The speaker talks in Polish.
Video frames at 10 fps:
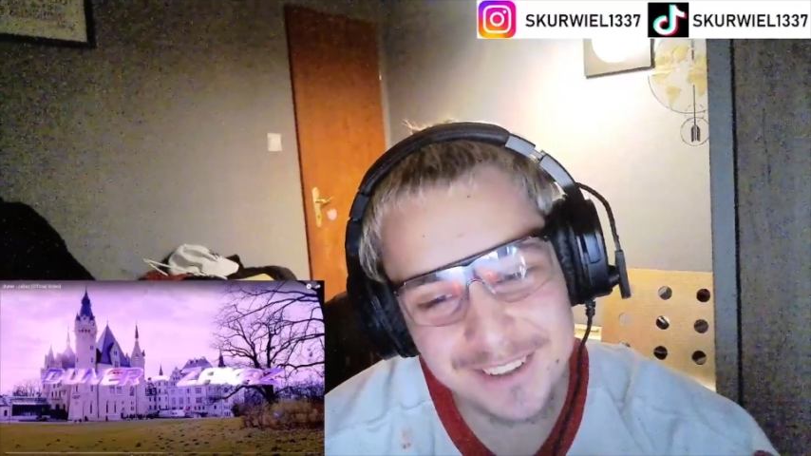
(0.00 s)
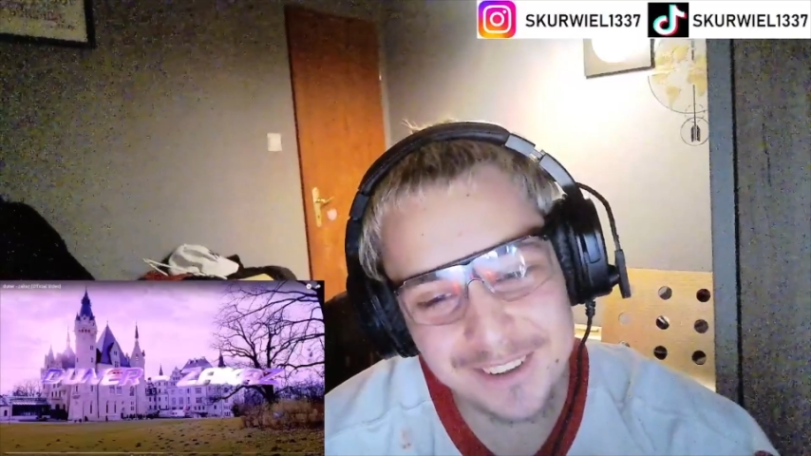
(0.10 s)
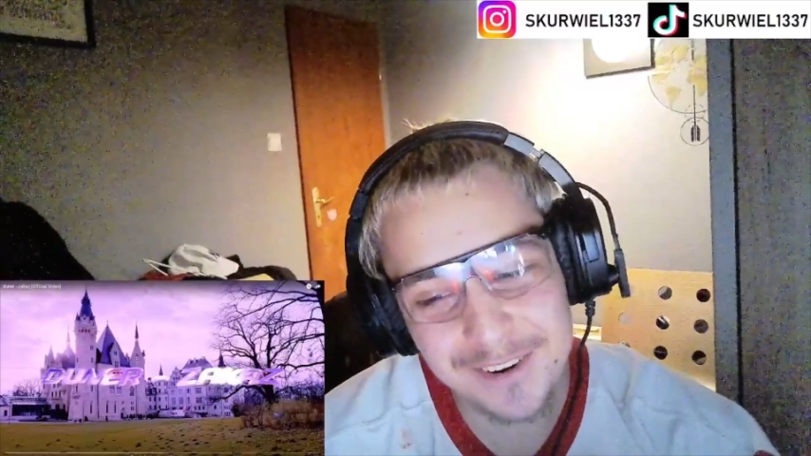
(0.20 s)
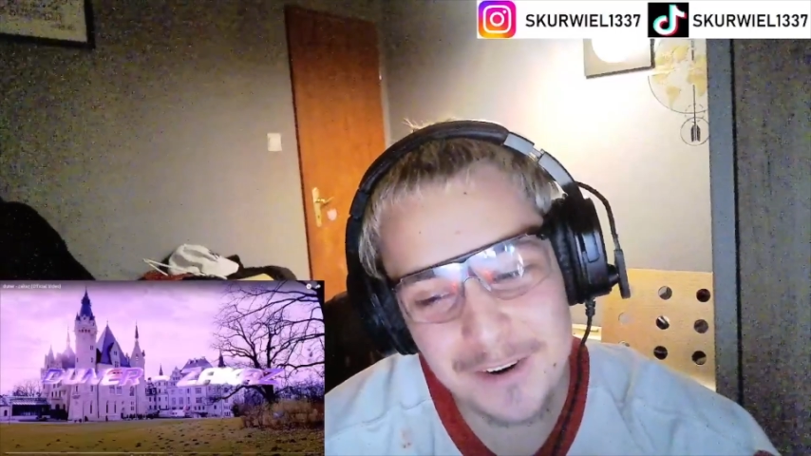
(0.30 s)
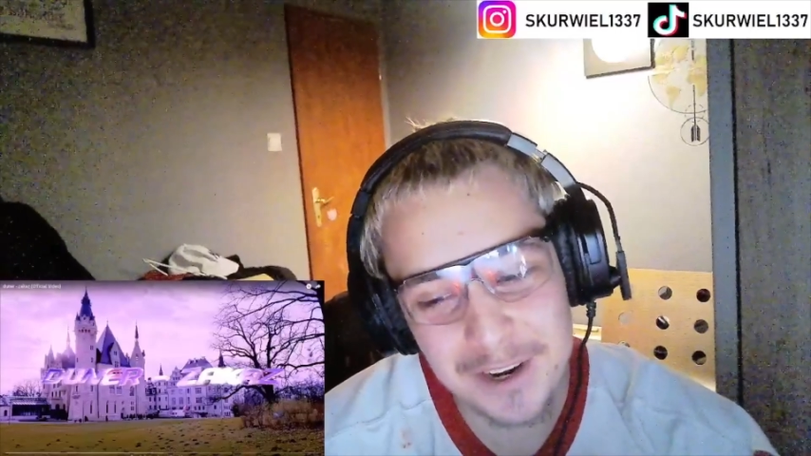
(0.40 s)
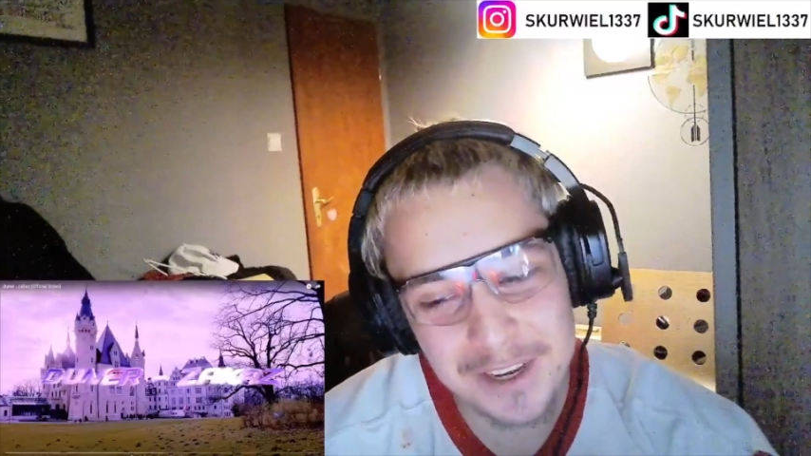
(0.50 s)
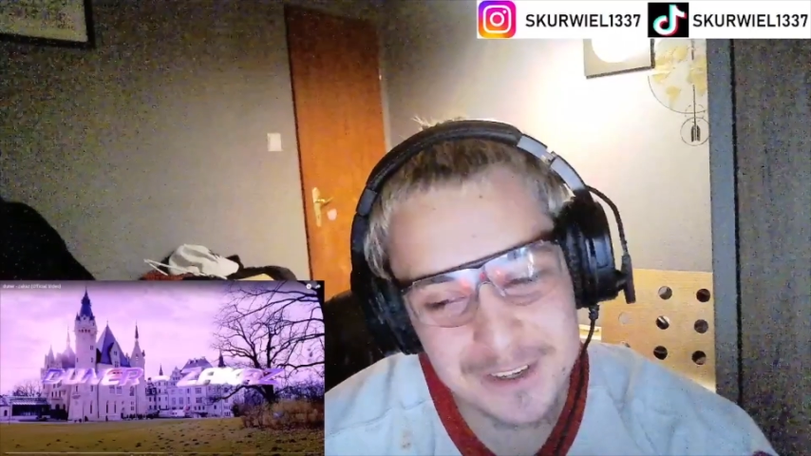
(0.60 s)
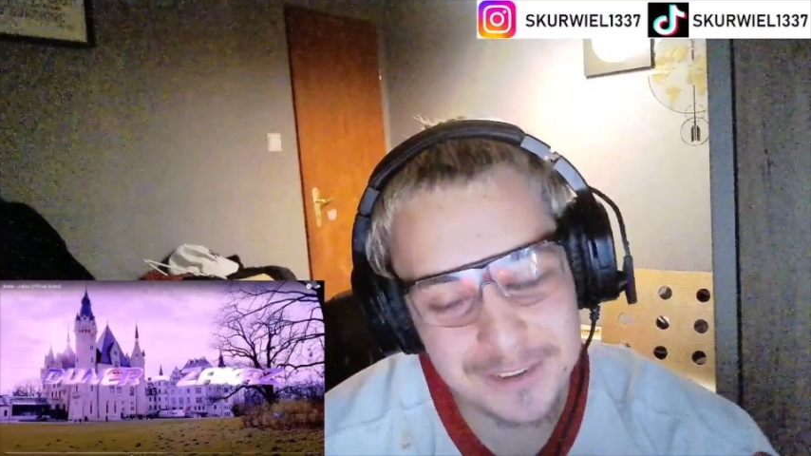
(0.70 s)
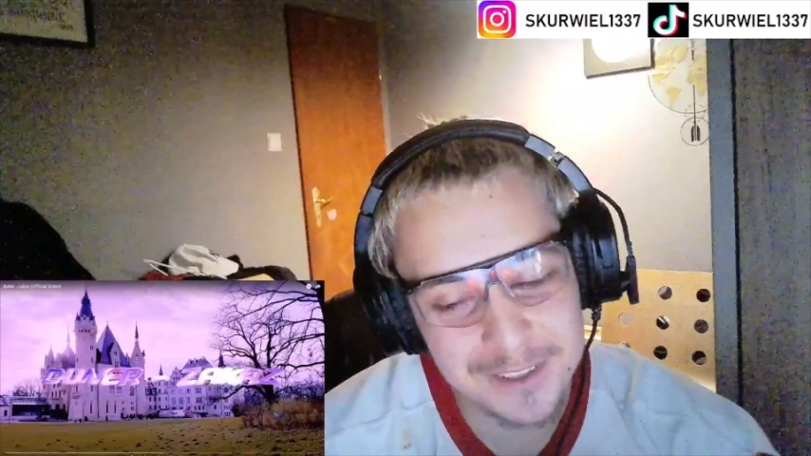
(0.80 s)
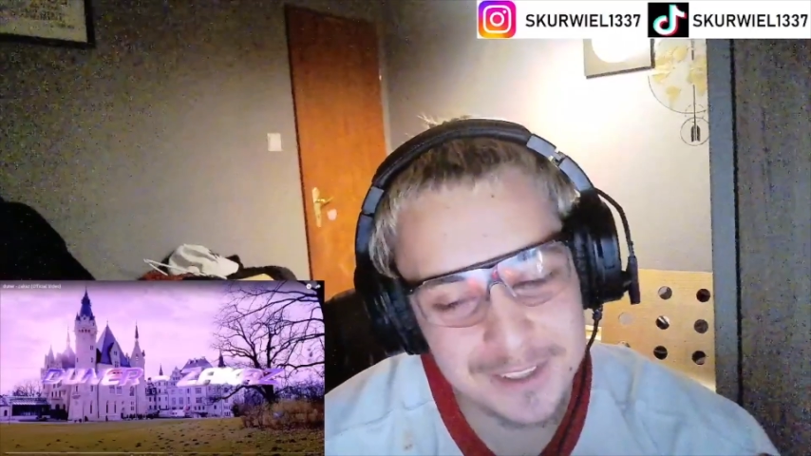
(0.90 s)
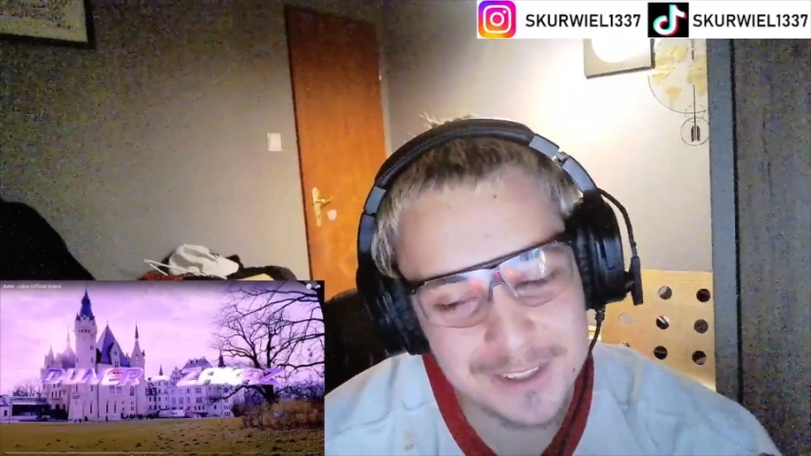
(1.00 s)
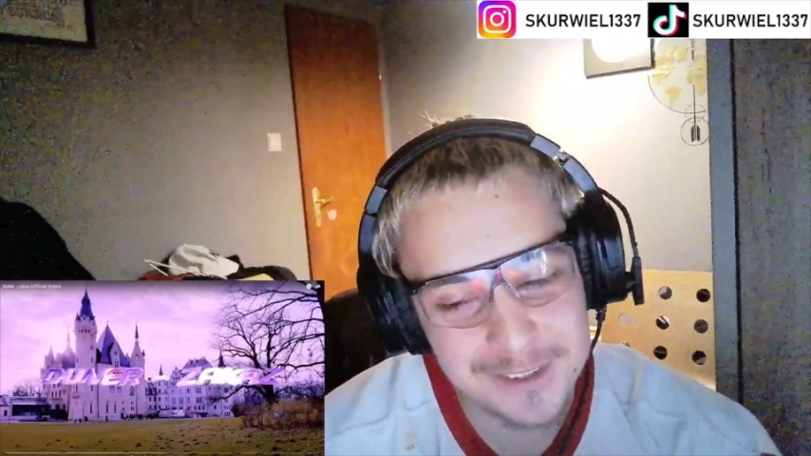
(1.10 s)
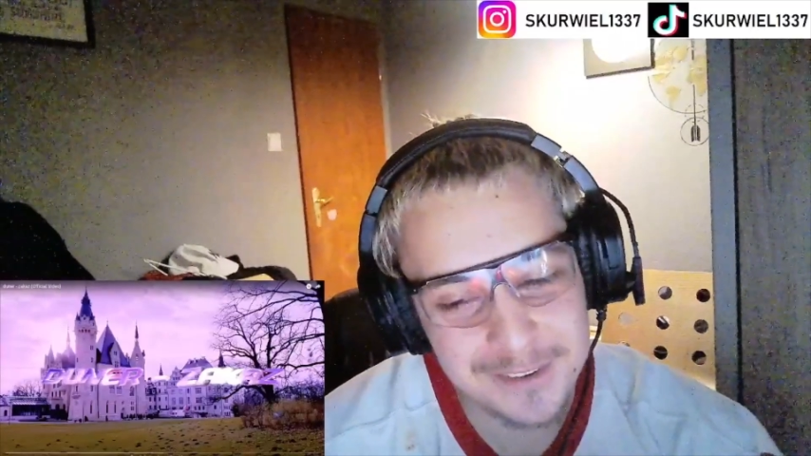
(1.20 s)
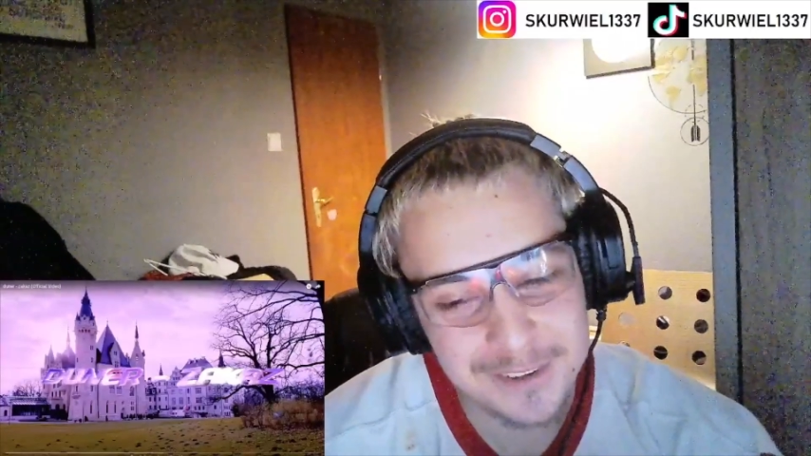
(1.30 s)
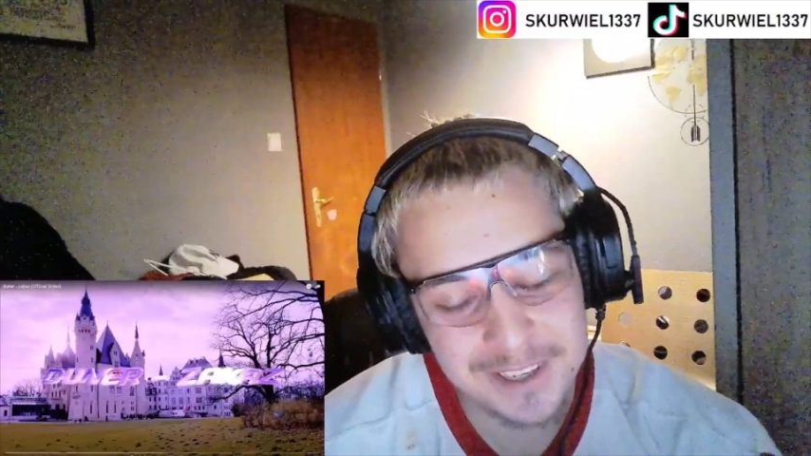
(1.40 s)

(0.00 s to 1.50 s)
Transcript: którego kojarzę, który też długo